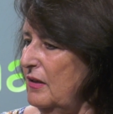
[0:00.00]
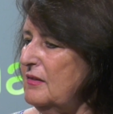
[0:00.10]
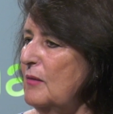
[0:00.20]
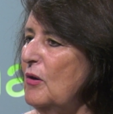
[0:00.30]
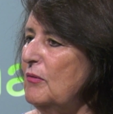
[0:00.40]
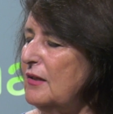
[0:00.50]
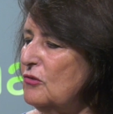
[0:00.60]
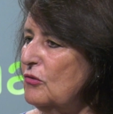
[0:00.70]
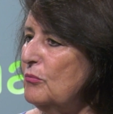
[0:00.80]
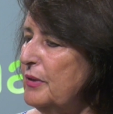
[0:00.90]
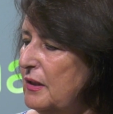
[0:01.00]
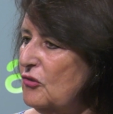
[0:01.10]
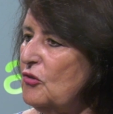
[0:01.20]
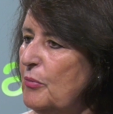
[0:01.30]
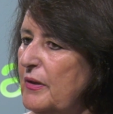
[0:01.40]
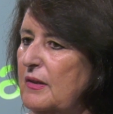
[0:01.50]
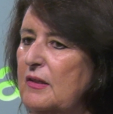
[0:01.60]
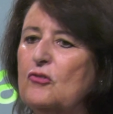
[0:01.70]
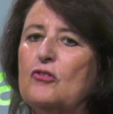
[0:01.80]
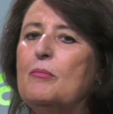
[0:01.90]
estamos hablando de un vino, se puede,
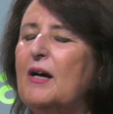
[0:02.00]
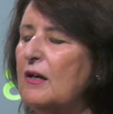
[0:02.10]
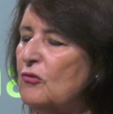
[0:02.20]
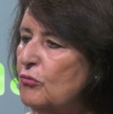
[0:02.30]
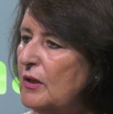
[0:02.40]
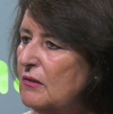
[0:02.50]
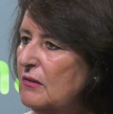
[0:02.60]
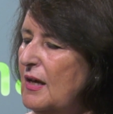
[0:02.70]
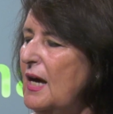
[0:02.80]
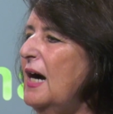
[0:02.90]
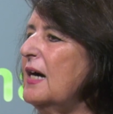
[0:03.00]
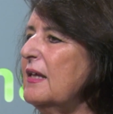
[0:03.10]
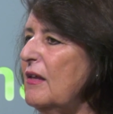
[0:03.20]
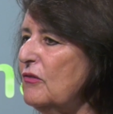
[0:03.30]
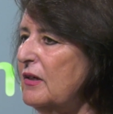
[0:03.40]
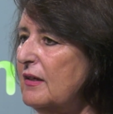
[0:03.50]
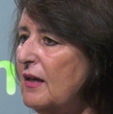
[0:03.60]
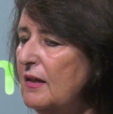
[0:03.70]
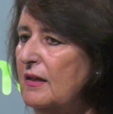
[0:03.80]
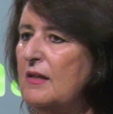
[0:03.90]
y entonces van al suelo, han quedado
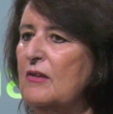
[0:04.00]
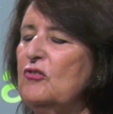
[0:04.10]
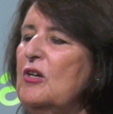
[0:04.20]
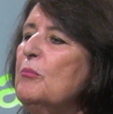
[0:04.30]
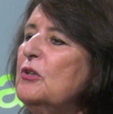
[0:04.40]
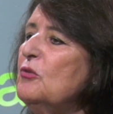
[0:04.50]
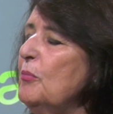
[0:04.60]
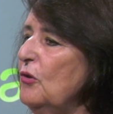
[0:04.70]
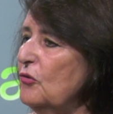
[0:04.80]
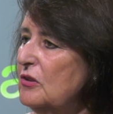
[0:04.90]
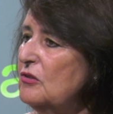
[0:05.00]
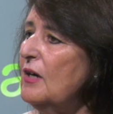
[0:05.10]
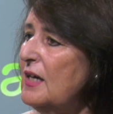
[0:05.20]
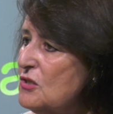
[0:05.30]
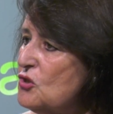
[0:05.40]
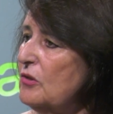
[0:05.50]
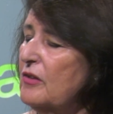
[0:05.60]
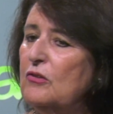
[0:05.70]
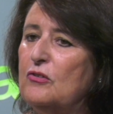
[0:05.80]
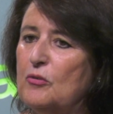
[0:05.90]
geniales, se han puesto por los sitios anchos,
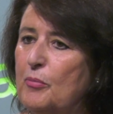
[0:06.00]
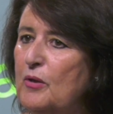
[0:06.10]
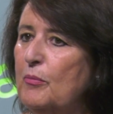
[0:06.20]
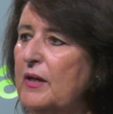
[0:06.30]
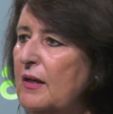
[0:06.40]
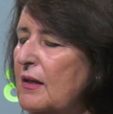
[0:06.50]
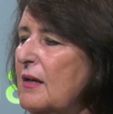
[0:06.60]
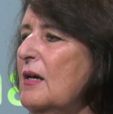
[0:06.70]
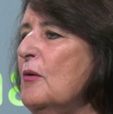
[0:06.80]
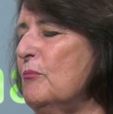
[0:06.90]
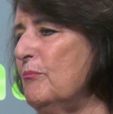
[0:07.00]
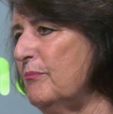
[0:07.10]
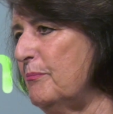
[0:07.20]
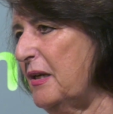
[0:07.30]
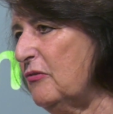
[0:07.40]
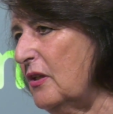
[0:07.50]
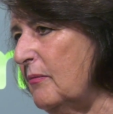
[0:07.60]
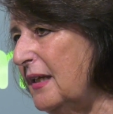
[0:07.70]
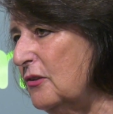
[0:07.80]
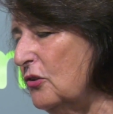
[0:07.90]
que es donde se puede poner, mm,
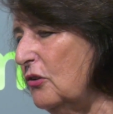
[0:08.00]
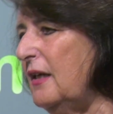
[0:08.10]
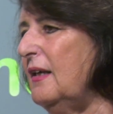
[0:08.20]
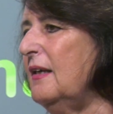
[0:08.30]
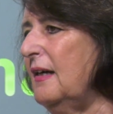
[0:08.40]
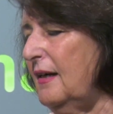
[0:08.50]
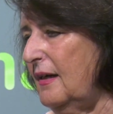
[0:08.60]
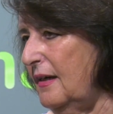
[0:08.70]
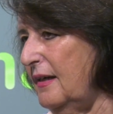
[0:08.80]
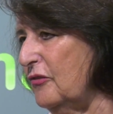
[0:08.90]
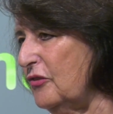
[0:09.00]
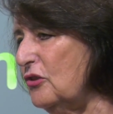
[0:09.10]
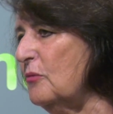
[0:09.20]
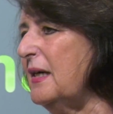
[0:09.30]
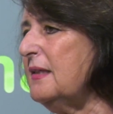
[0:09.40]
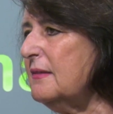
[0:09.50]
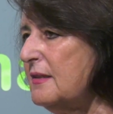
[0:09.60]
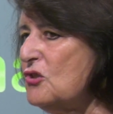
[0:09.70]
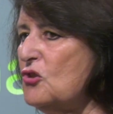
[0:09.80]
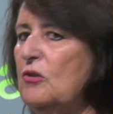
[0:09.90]
preservando el sitio más
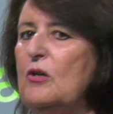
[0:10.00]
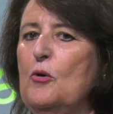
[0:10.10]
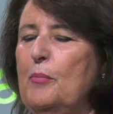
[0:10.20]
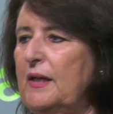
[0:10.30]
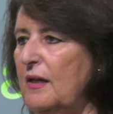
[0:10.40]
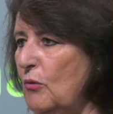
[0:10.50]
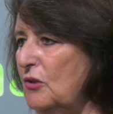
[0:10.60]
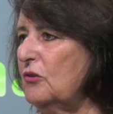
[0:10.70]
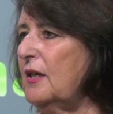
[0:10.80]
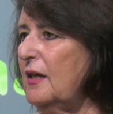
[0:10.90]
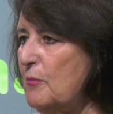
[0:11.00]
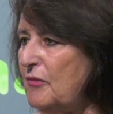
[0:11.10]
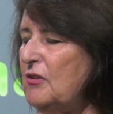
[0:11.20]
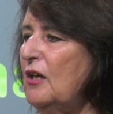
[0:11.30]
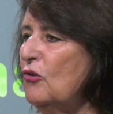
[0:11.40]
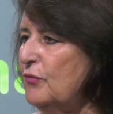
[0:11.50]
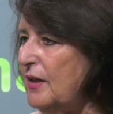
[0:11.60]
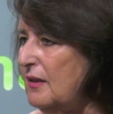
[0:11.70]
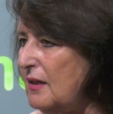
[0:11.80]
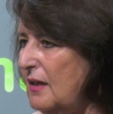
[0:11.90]
estrecho para que cuando tenga que pasar la
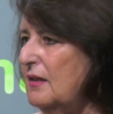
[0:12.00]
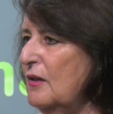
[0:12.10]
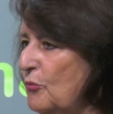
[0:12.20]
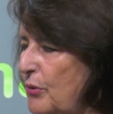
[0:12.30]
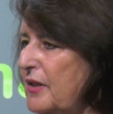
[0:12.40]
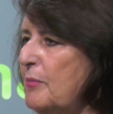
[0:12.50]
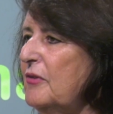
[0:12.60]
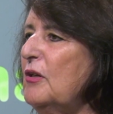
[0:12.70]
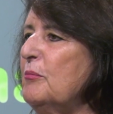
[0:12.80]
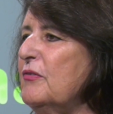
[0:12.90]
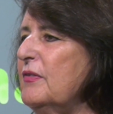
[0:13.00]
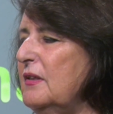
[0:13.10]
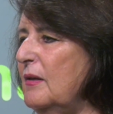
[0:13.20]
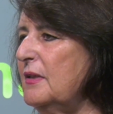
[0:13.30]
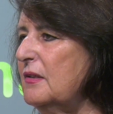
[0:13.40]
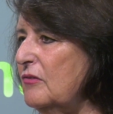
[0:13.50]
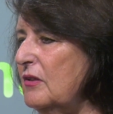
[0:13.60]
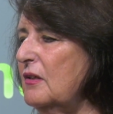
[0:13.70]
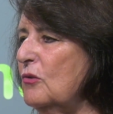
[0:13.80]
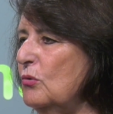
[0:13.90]
cofradía pueda pasar perfectamente
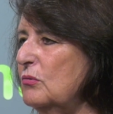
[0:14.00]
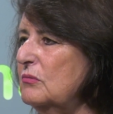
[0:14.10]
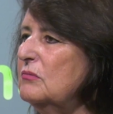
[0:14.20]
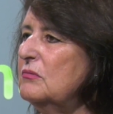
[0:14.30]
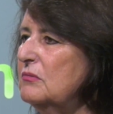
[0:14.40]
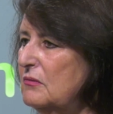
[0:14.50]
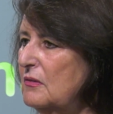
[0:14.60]
sin ningún